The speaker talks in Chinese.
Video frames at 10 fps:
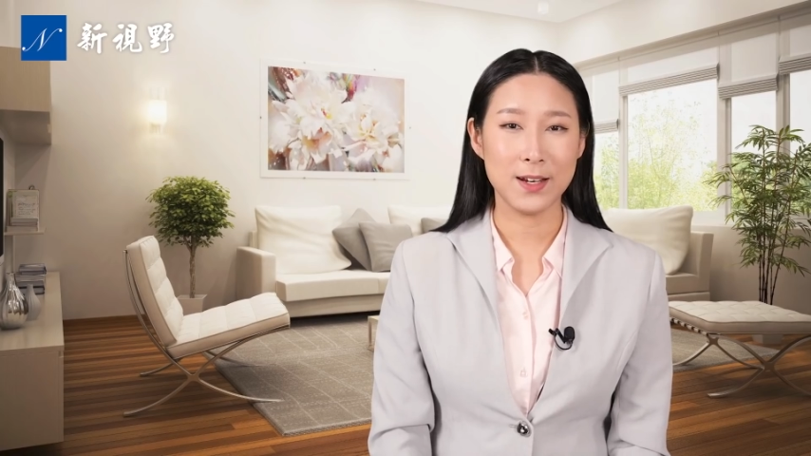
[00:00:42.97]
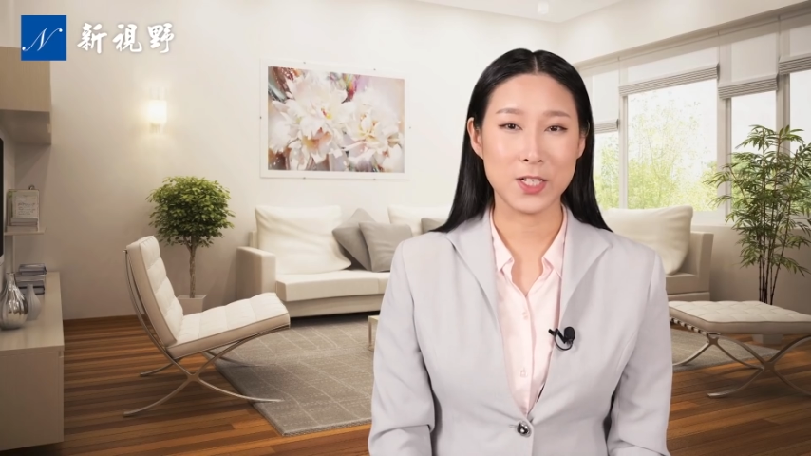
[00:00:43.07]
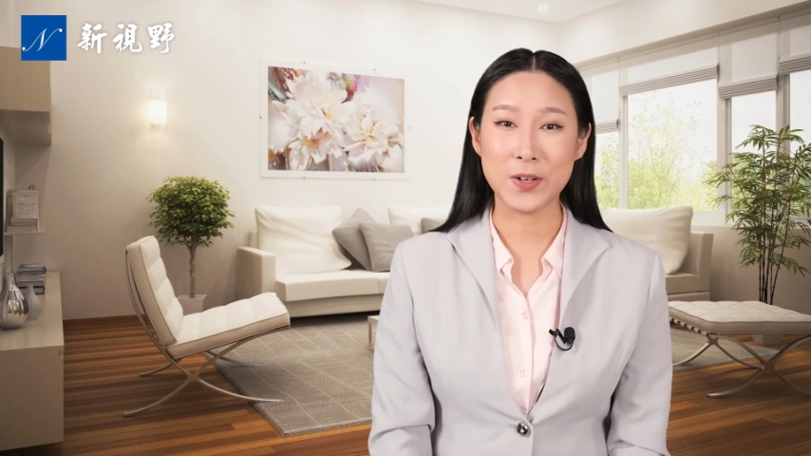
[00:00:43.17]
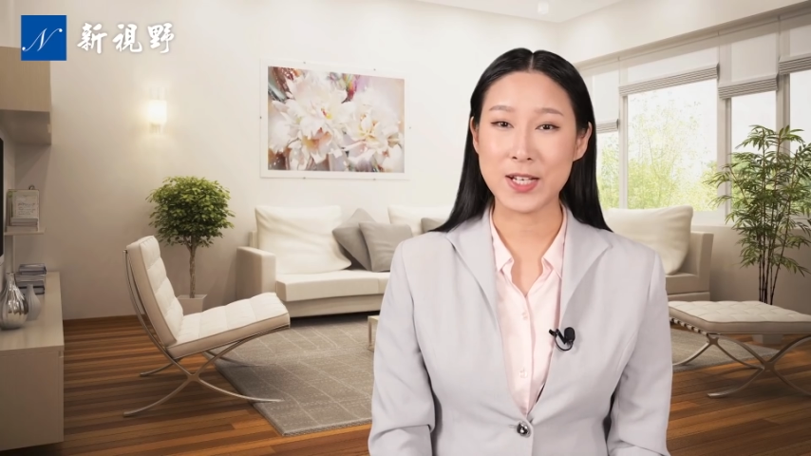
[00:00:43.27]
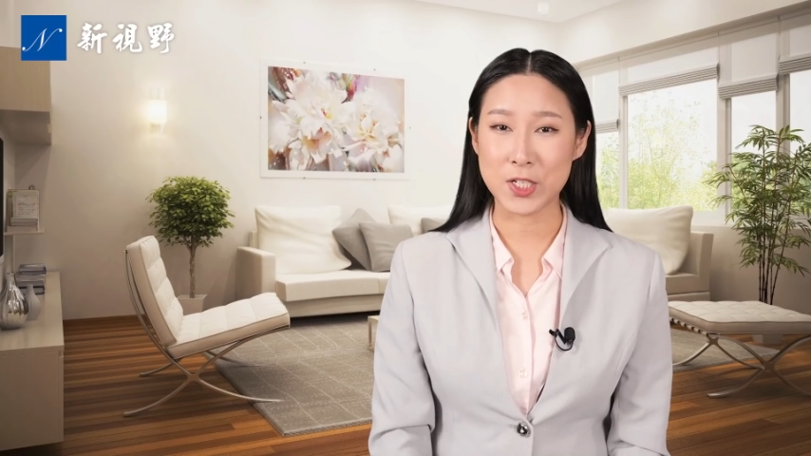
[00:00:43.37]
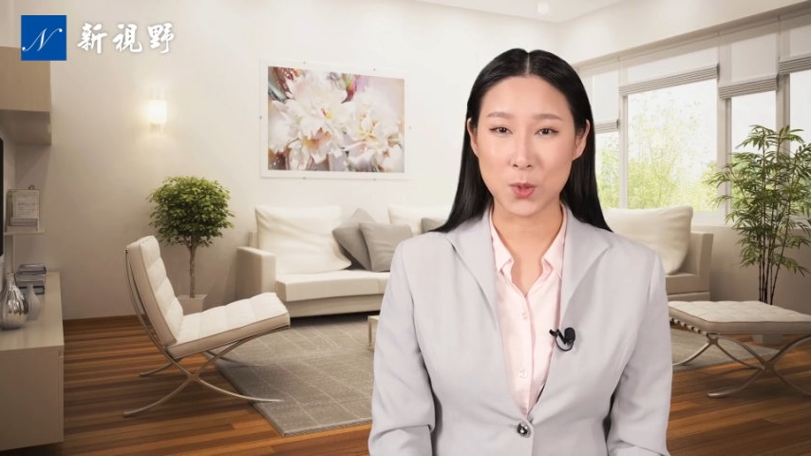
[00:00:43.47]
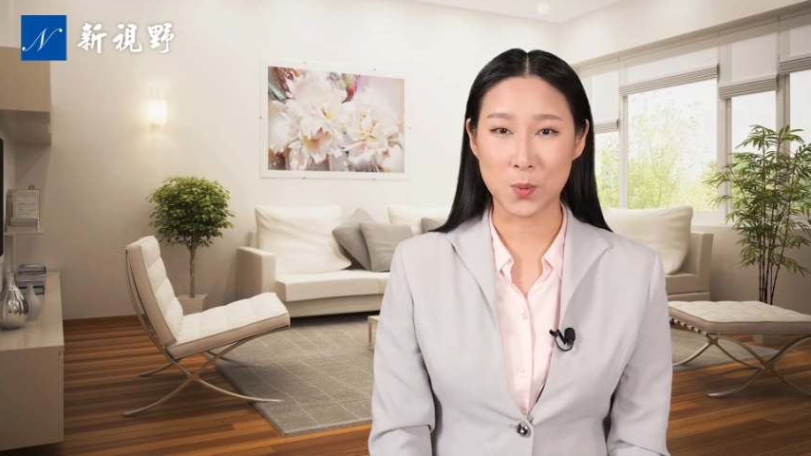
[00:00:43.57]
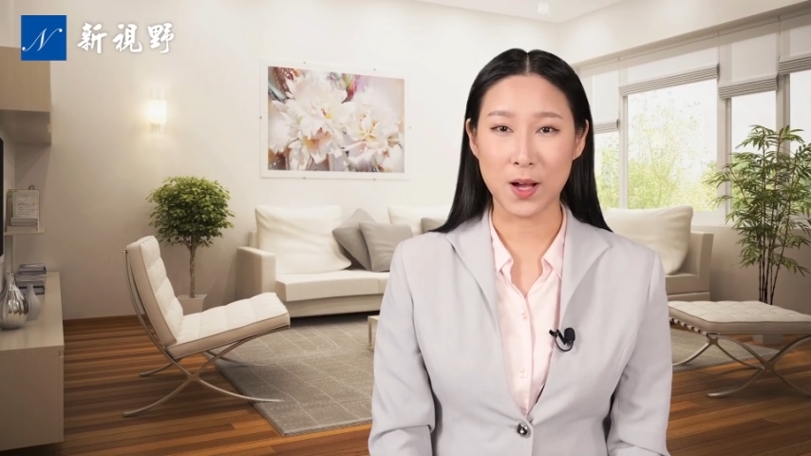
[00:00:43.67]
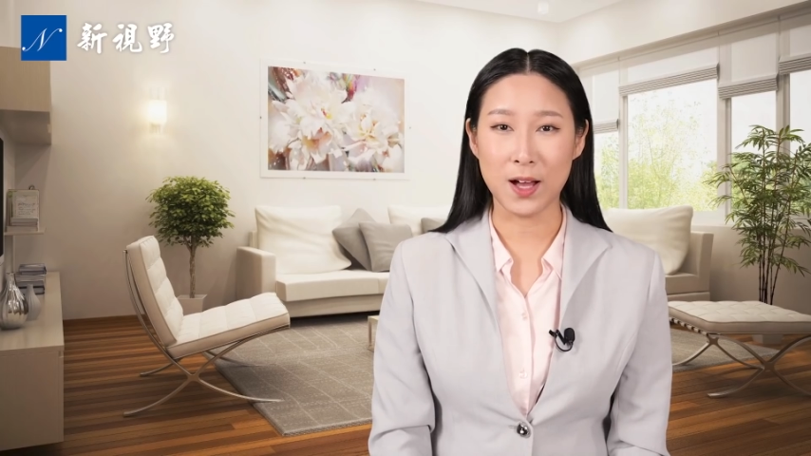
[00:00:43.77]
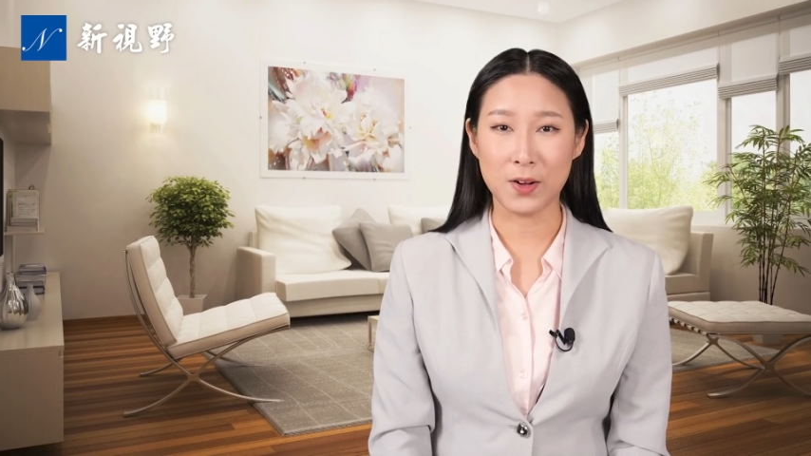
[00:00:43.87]
十月十
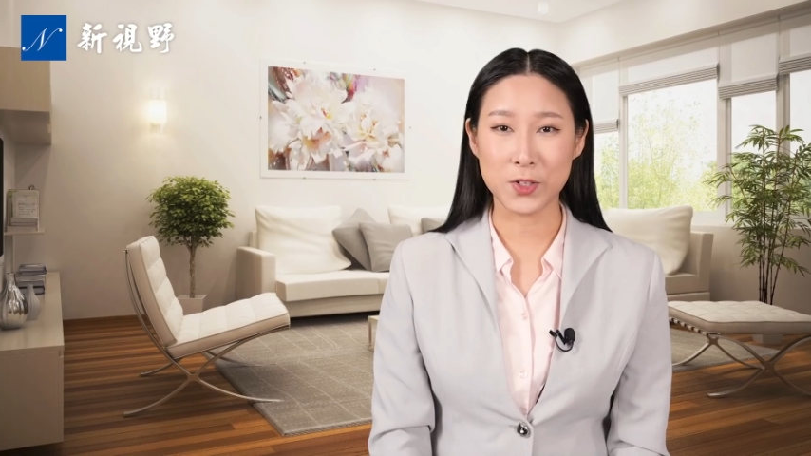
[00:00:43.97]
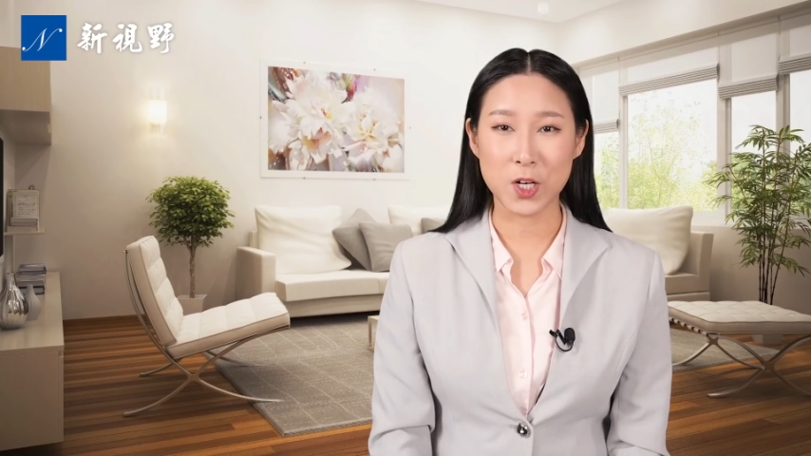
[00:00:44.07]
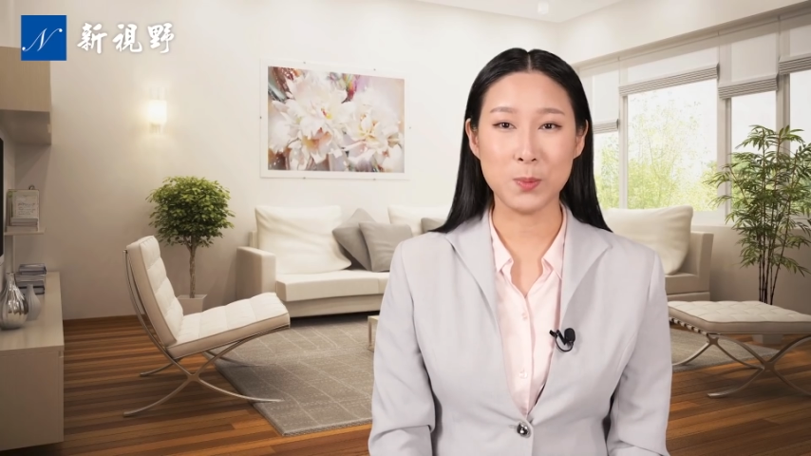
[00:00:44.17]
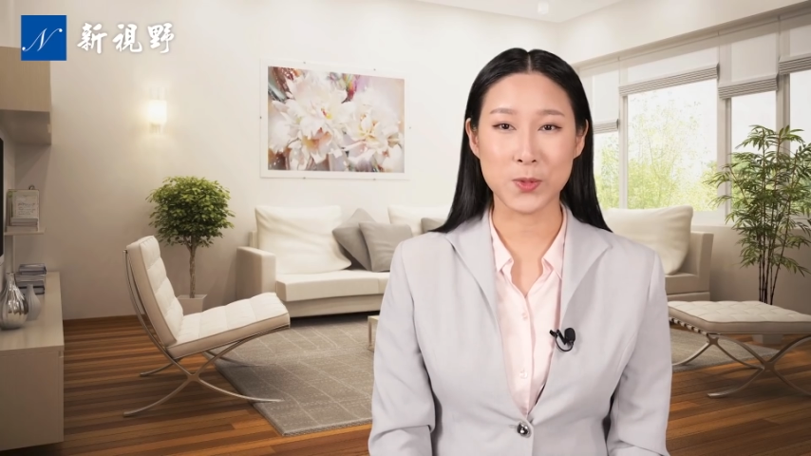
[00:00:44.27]
五号，川